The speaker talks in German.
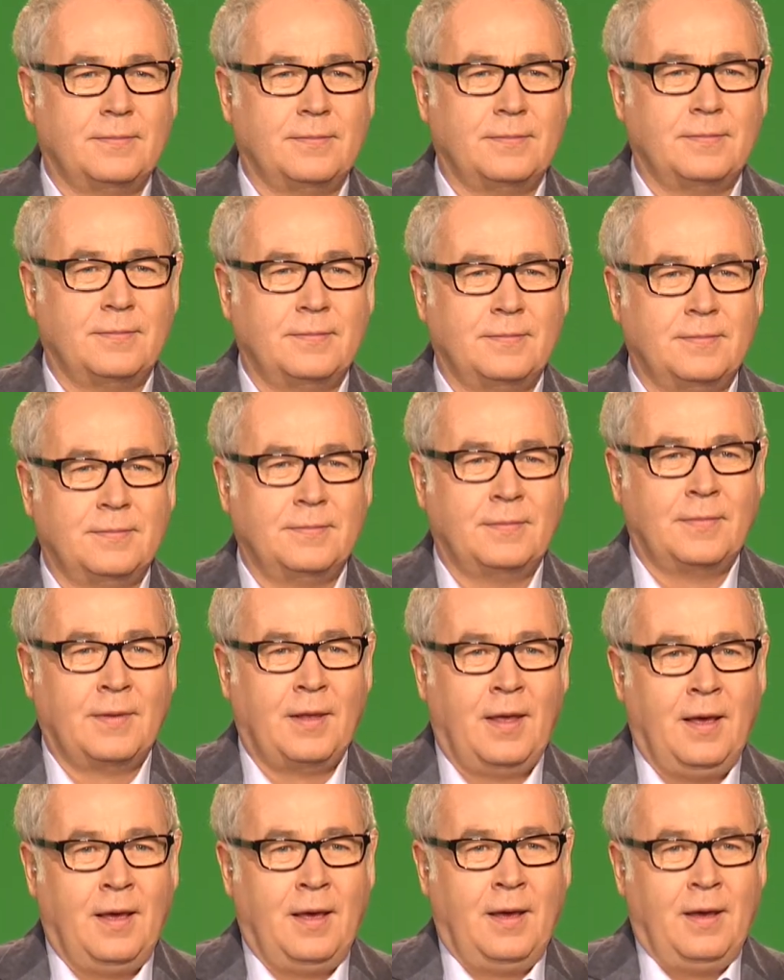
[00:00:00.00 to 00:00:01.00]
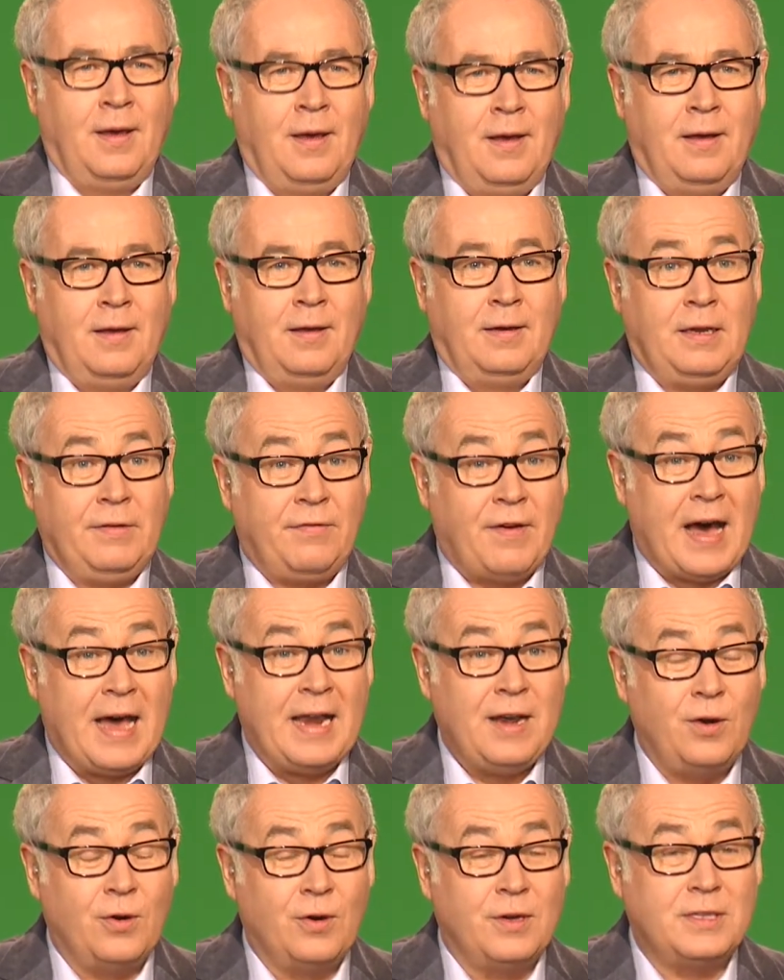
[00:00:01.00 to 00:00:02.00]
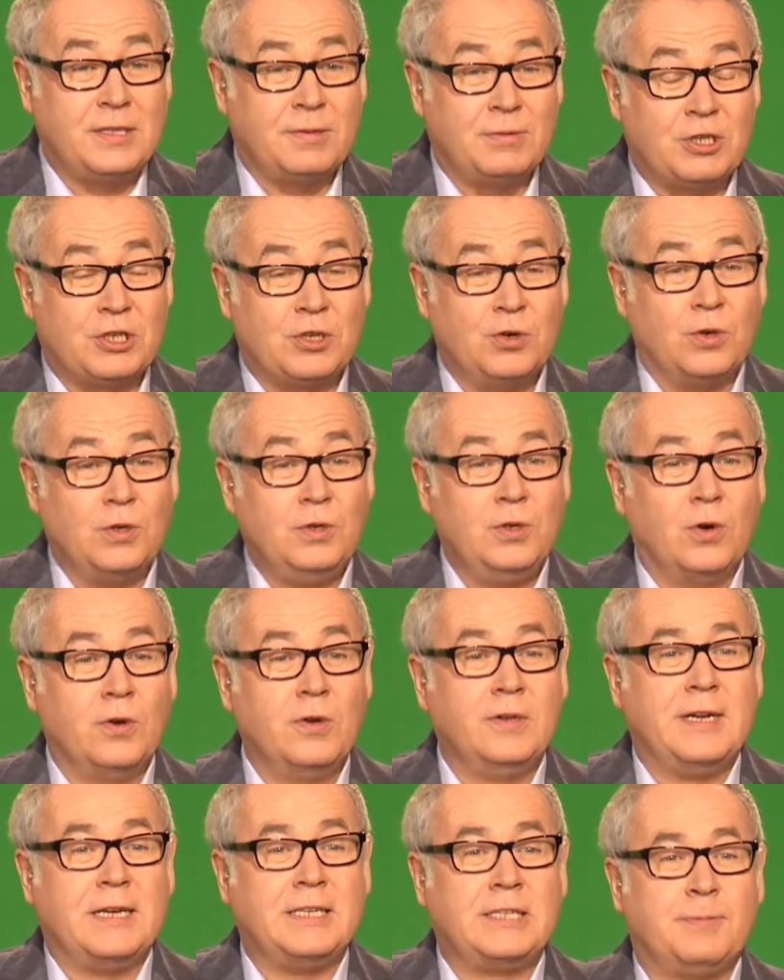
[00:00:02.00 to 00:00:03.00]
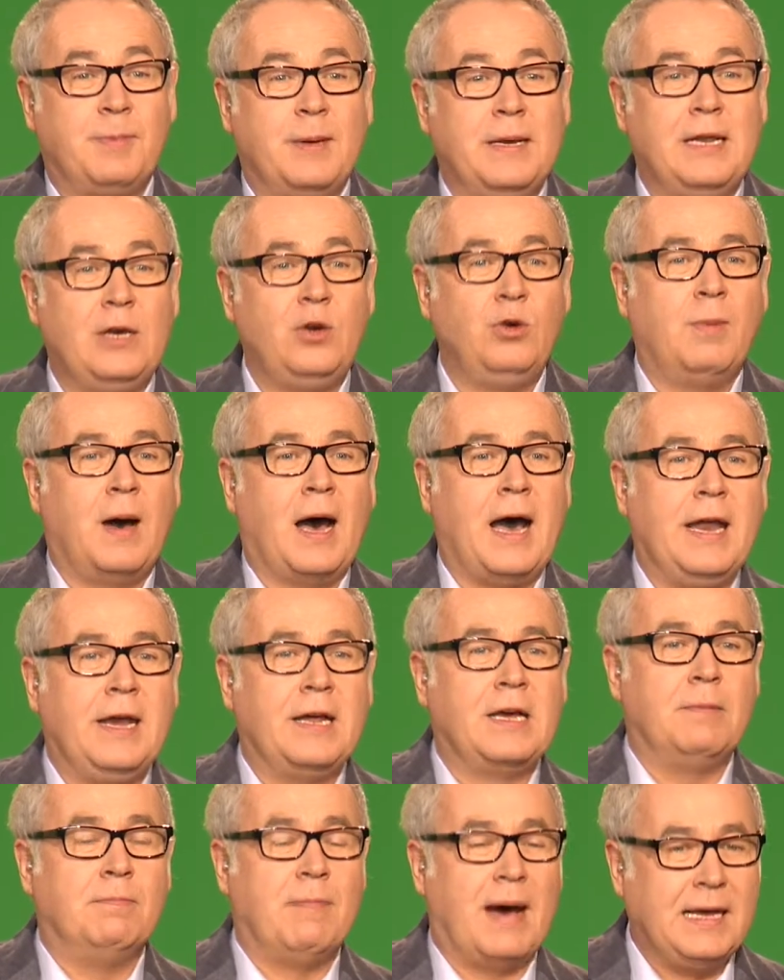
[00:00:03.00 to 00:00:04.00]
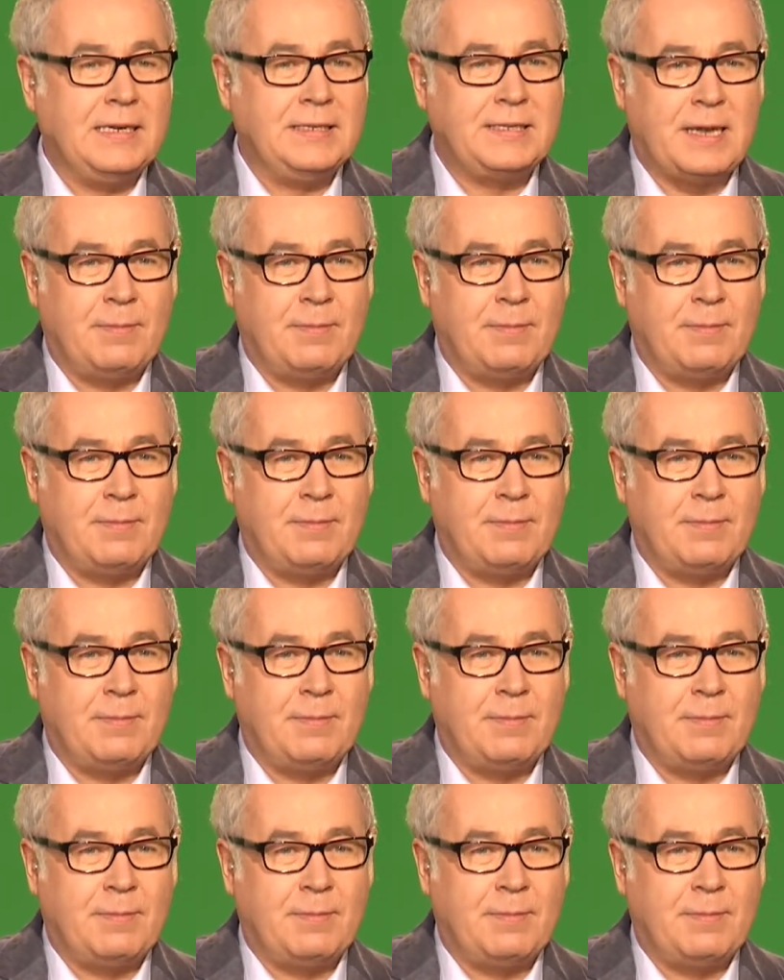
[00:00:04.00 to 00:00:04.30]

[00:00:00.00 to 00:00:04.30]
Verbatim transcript: läuft. Moment mal, der steht ja gar nicht im richtigen Studio, sondern vor einer grünen